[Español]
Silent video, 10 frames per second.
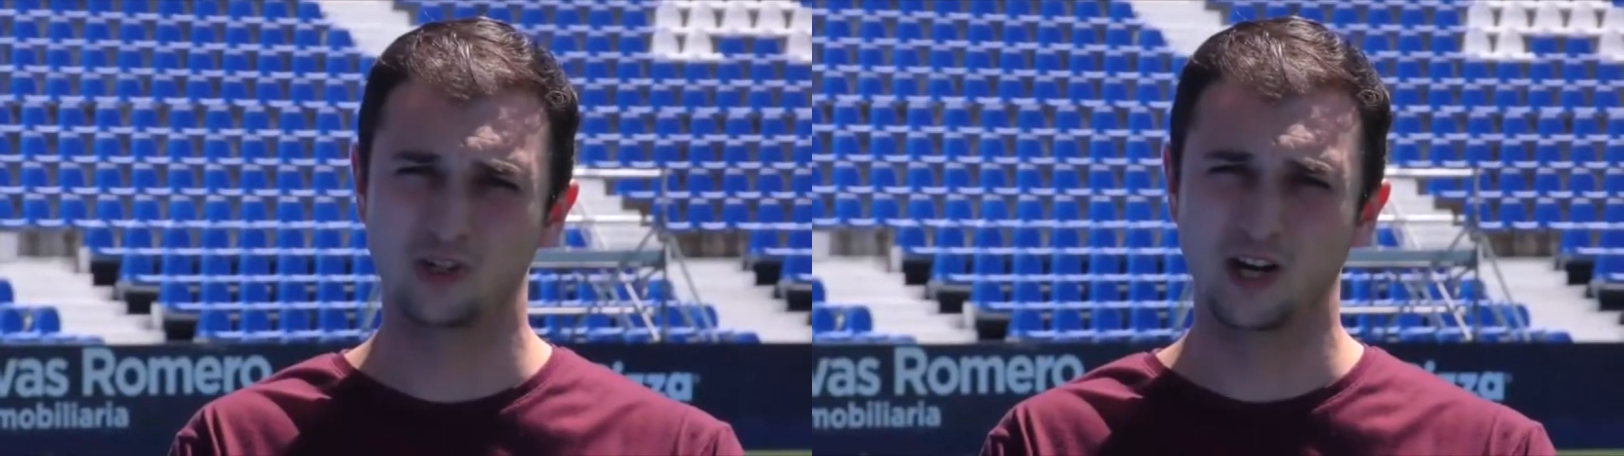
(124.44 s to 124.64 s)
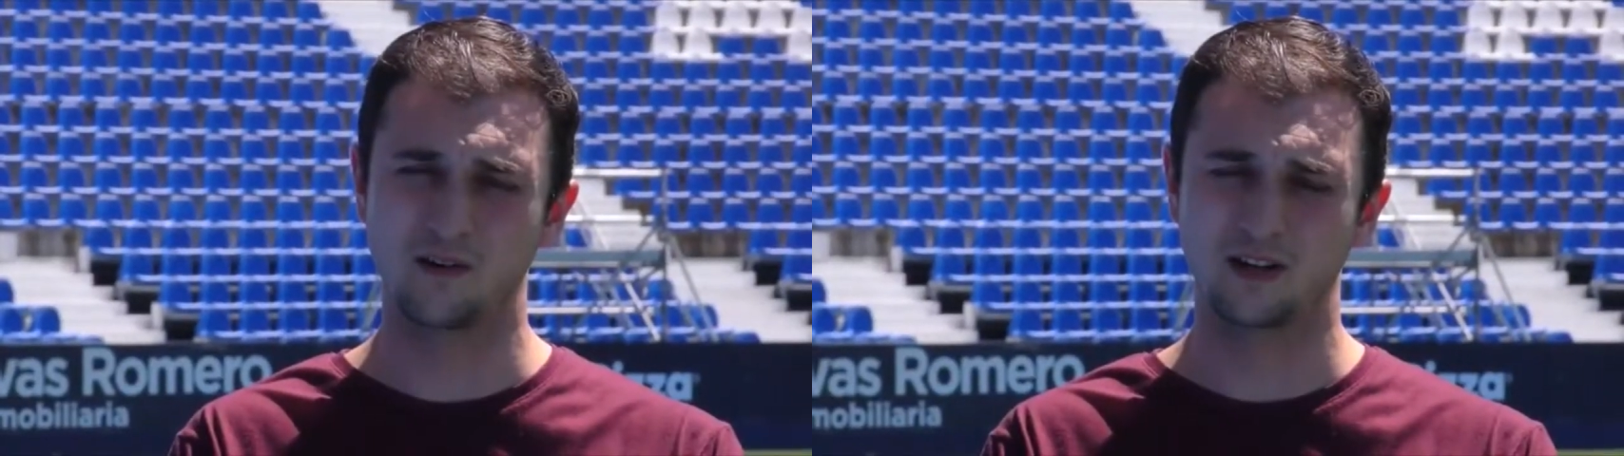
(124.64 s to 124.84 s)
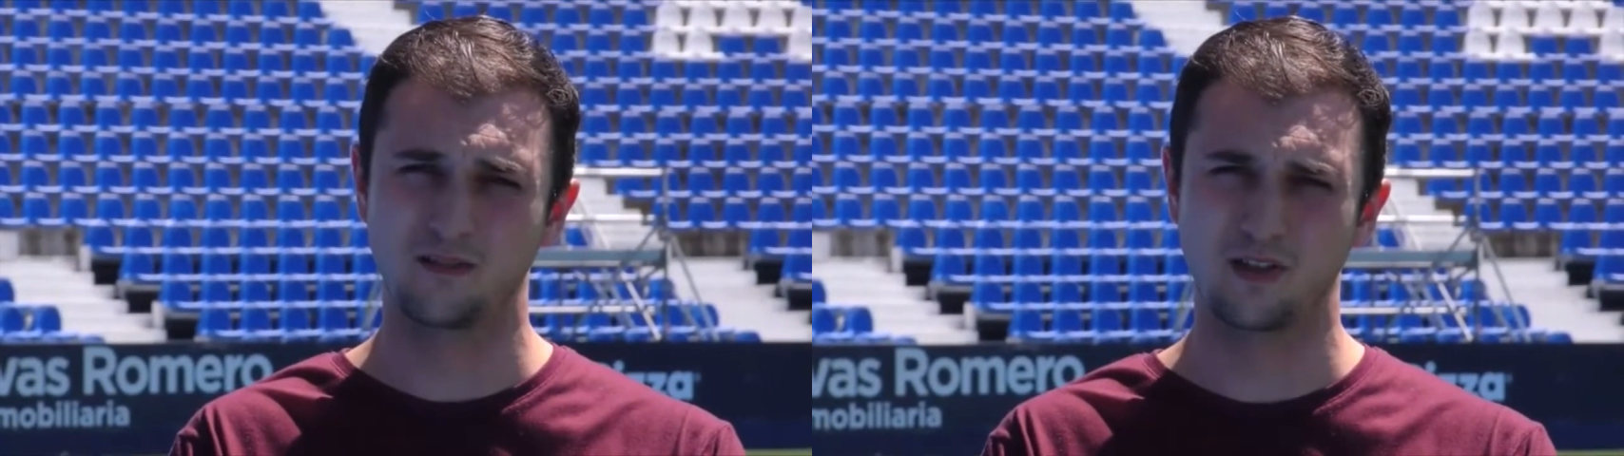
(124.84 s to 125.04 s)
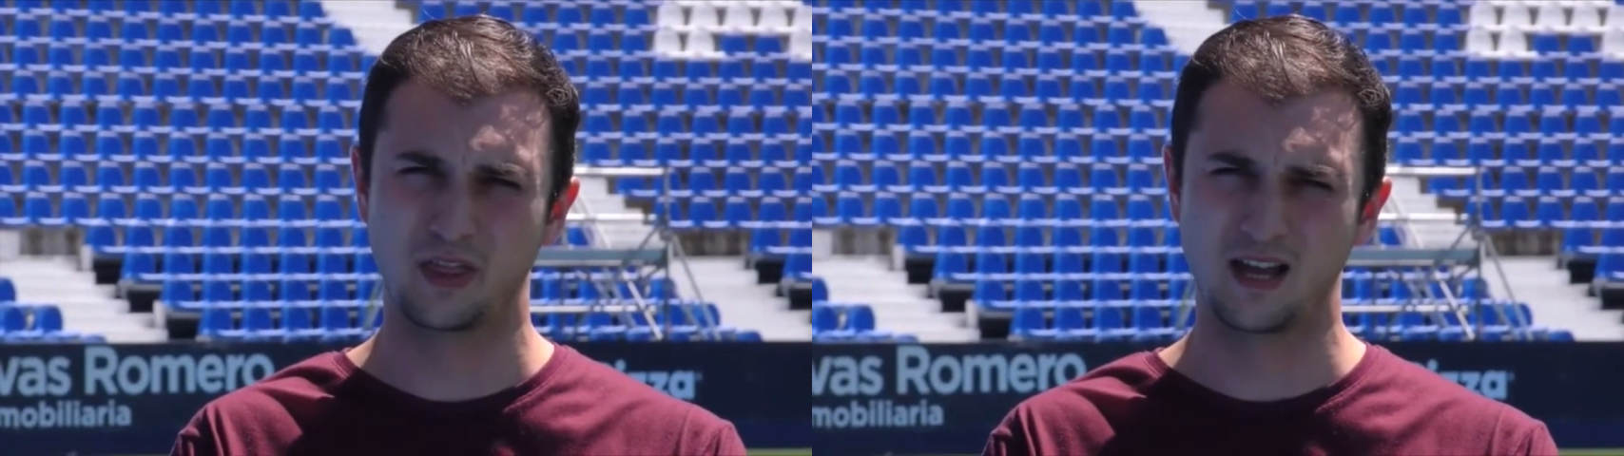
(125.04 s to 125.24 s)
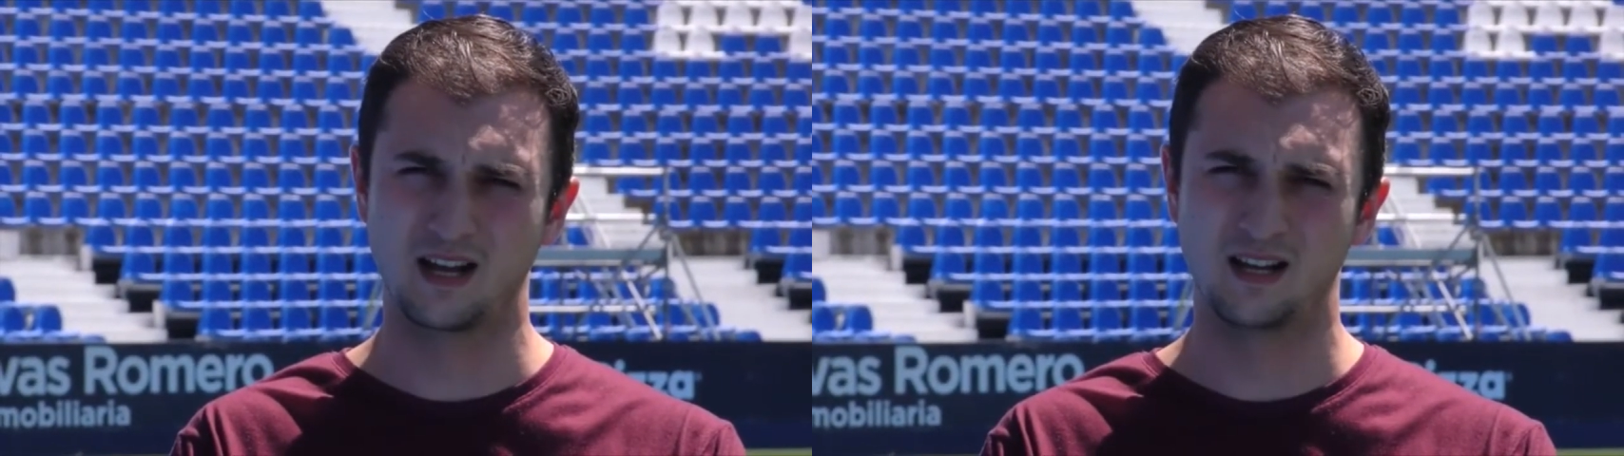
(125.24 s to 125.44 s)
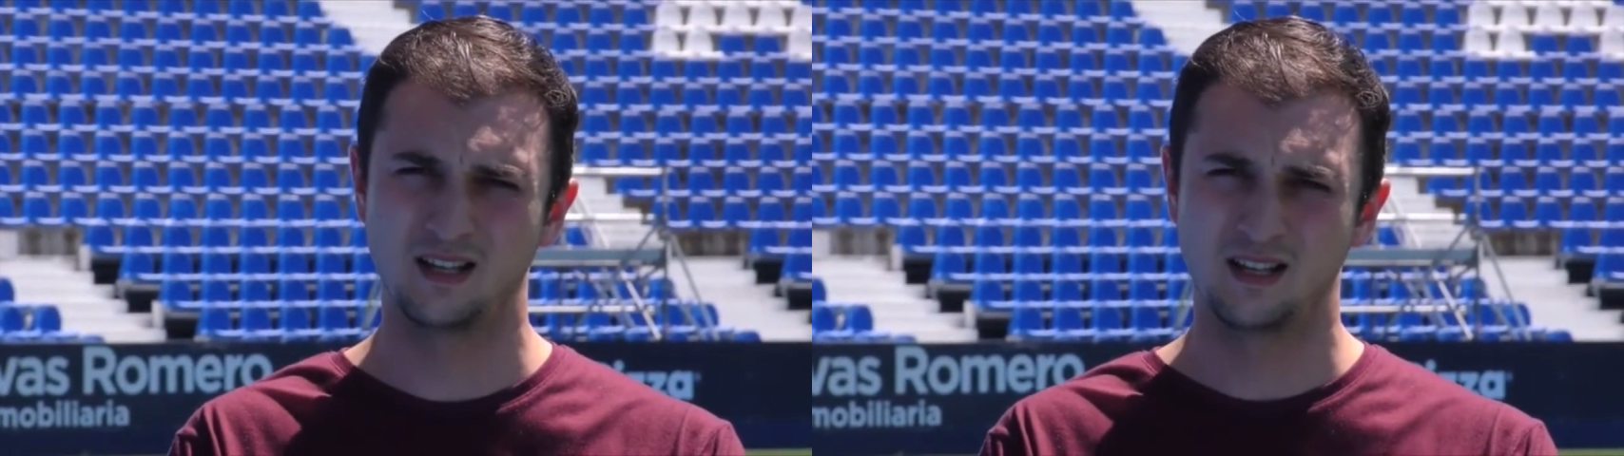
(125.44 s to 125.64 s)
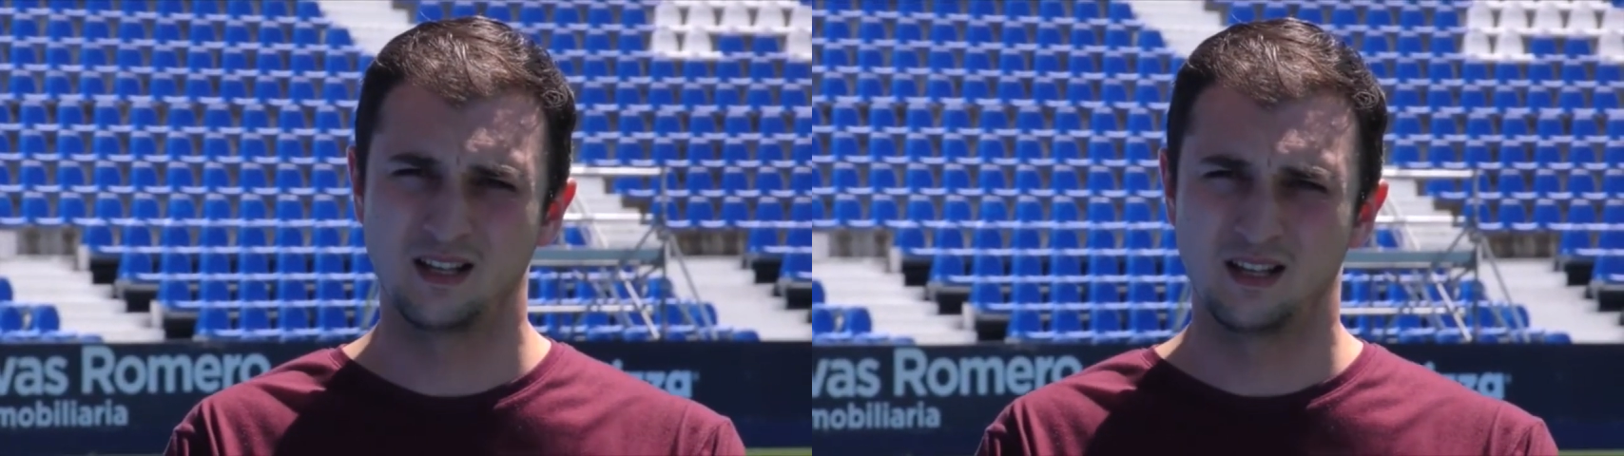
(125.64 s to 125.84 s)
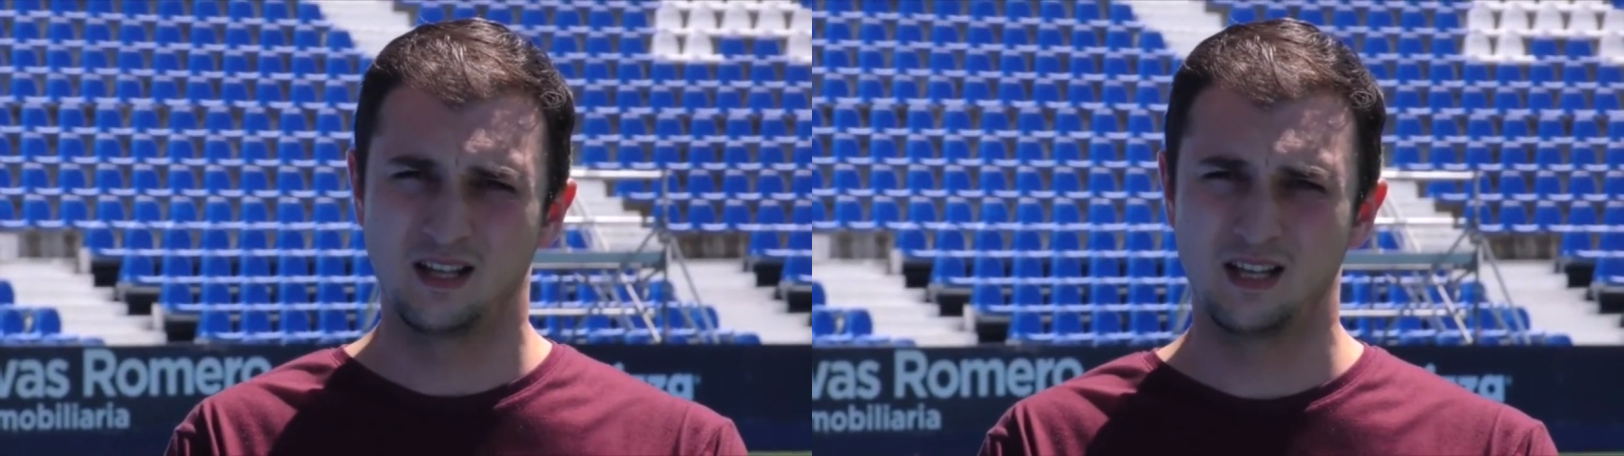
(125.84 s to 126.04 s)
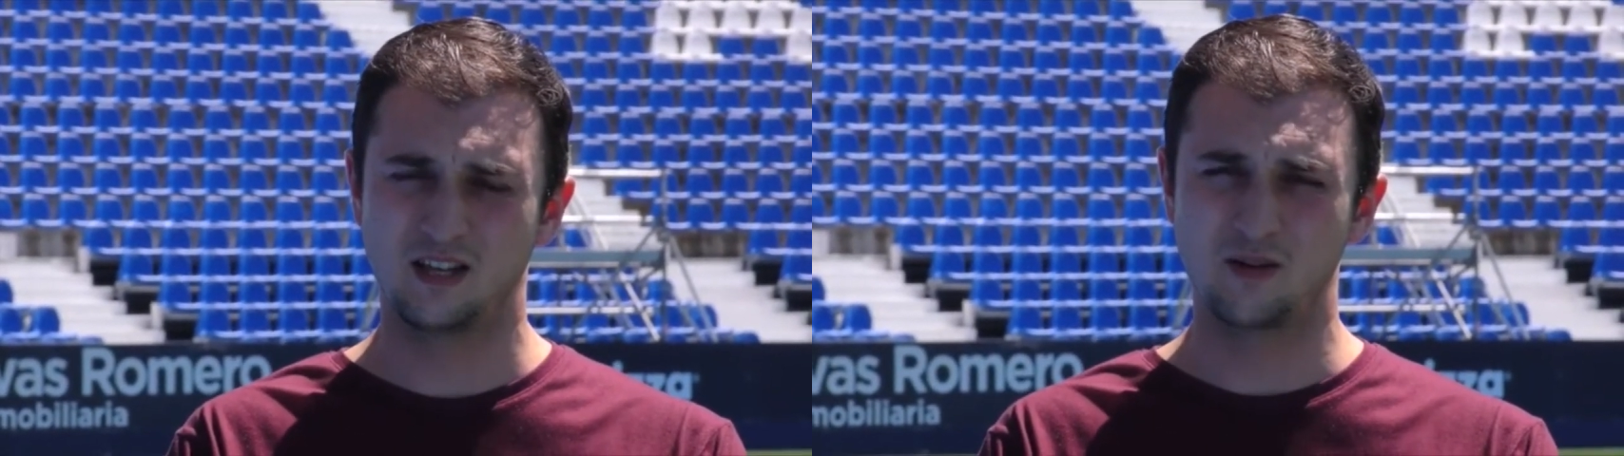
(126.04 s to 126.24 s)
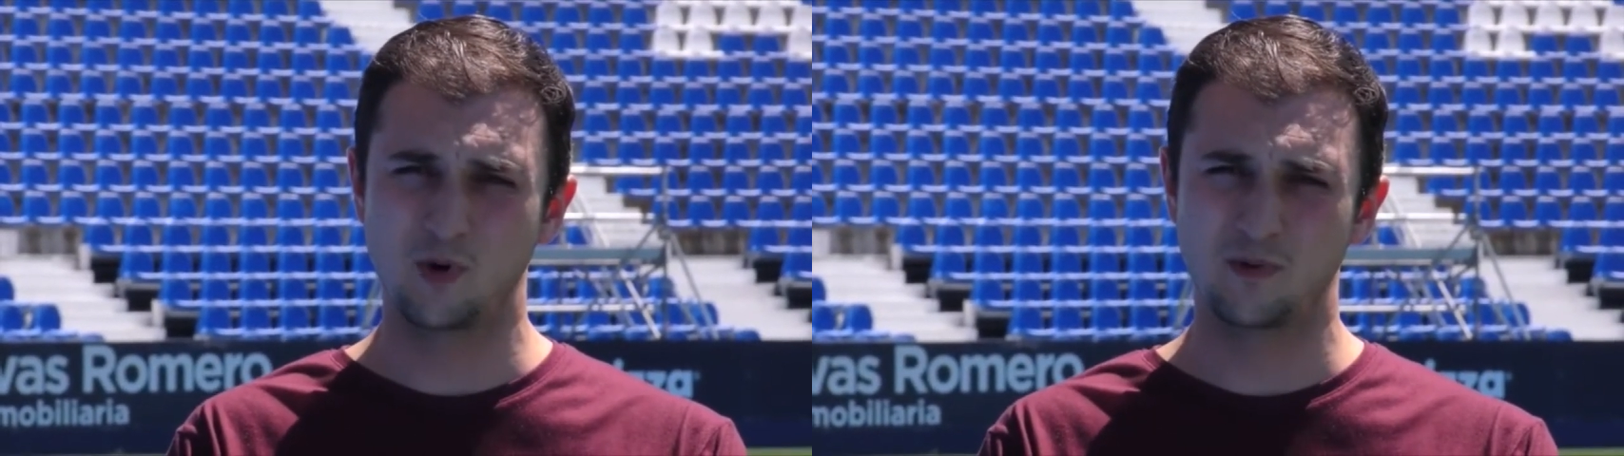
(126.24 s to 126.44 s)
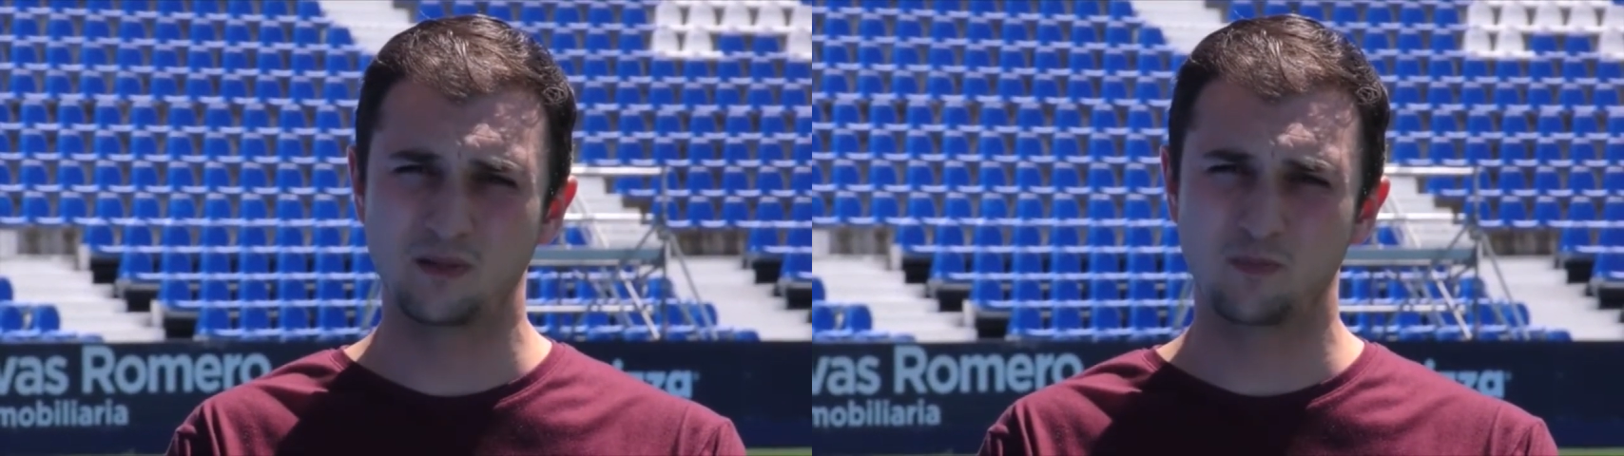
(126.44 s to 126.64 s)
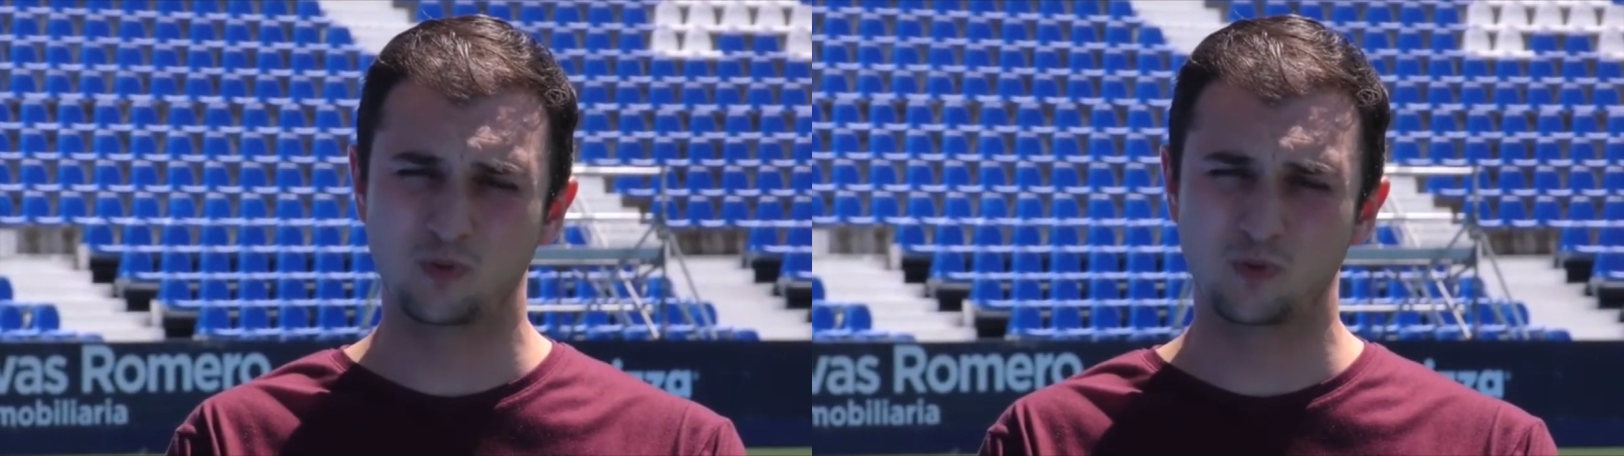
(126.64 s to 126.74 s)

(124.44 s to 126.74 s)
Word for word: oxígeno artificial y como veis